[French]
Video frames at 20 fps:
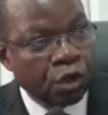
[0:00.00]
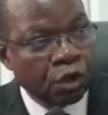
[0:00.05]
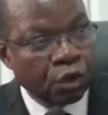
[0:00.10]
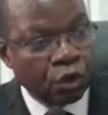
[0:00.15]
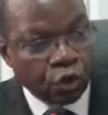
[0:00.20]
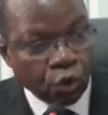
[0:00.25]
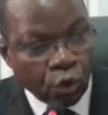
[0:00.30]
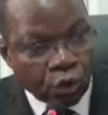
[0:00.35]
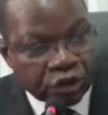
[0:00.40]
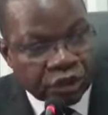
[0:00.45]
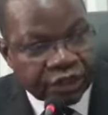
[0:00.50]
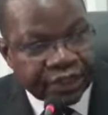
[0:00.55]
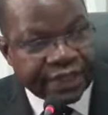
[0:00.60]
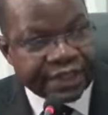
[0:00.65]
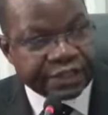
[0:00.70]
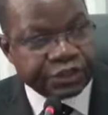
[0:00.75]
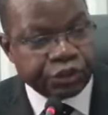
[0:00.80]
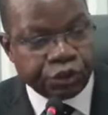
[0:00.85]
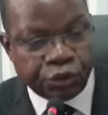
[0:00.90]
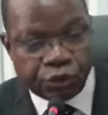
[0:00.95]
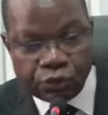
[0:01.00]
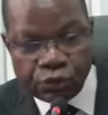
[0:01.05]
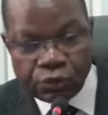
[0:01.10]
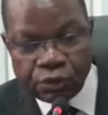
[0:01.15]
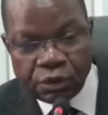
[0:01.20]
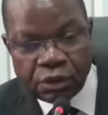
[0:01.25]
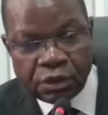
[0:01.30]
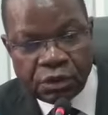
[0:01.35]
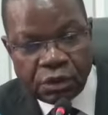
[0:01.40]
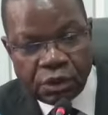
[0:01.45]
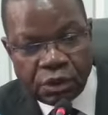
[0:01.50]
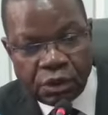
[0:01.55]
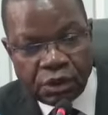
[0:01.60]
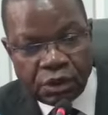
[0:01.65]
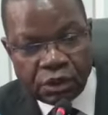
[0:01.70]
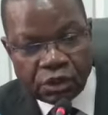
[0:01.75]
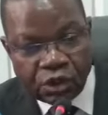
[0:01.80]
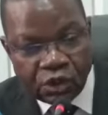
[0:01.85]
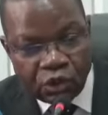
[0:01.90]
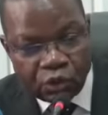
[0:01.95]
L'autre question
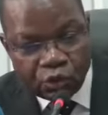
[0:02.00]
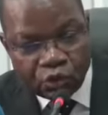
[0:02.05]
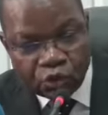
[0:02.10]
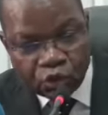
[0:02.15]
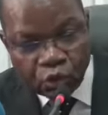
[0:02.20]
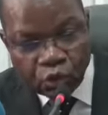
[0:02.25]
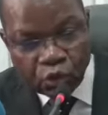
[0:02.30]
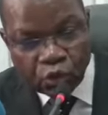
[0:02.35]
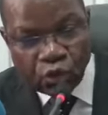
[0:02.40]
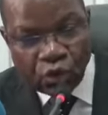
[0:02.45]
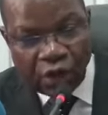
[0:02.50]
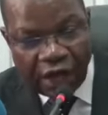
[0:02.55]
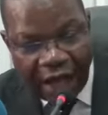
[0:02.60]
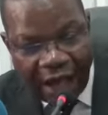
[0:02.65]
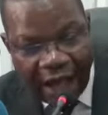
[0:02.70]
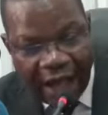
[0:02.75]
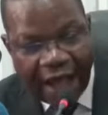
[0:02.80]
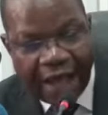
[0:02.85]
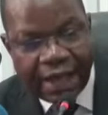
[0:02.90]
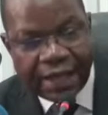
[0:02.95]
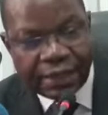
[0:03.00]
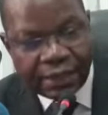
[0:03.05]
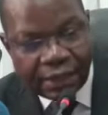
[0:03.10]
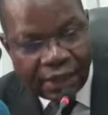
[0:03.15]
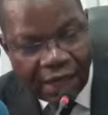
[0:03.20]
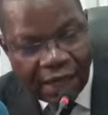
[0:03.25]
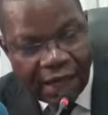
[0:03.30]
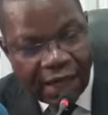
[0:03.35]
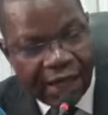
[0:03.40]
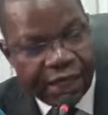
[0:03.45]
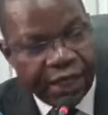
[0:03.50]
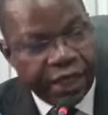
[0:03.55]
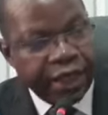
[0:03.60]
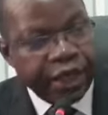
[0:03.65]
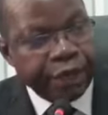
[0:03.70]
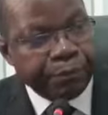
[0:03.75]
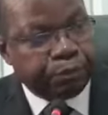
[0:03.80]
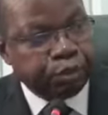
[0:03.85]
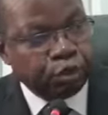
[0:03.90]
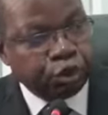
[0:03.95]
euh, que nous aurons à
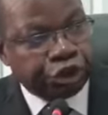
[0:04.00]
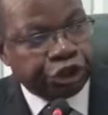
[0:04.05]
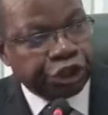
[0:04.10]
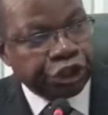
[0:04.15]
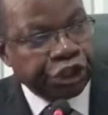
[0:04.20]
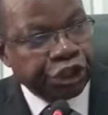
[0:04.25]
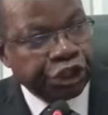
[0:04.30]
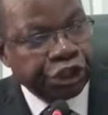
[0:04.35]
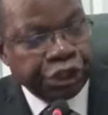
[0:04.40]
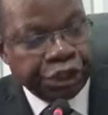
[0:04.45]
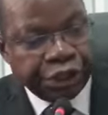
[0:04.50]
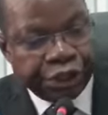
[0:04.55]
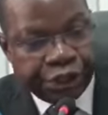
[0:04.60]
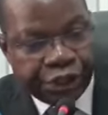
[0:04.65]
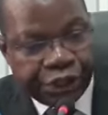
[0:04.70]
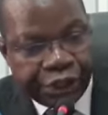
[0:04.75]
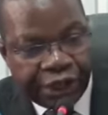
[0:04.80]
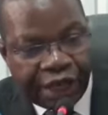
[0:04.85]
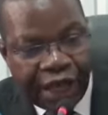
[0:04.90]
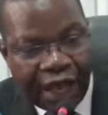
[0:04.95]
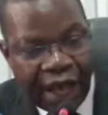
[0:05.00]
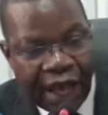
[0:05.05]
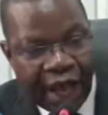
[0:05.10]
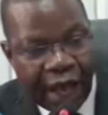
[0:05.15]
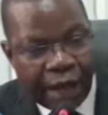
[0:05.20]
éplucher et à